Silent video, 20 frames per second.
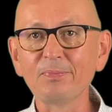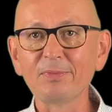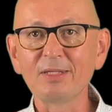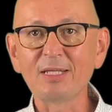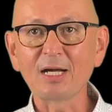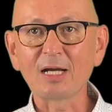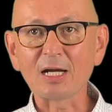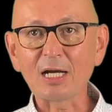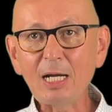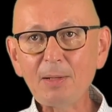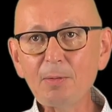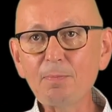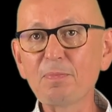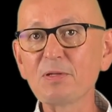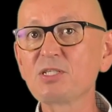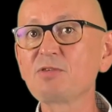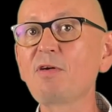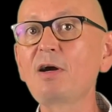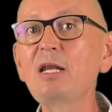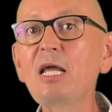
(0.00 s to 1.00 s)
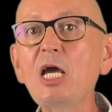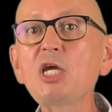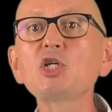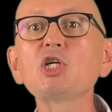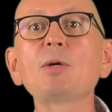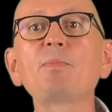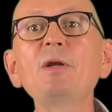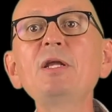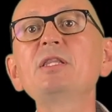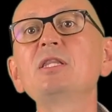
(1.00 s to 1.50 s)
Диаграмма, позволяющая
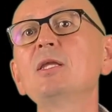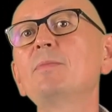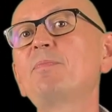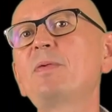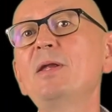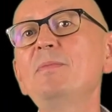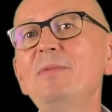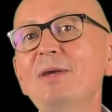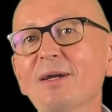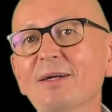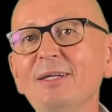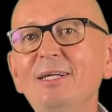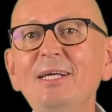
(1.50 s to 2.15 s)
определить, например,